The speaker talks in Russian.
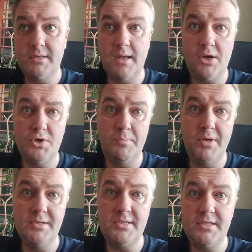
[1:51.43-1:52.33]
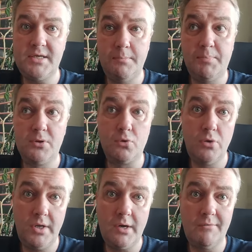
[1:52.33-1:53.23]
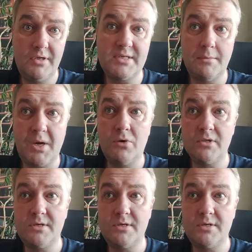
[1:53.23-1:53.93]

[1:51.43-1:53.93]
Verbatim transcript: Также полицейские патрулировали самого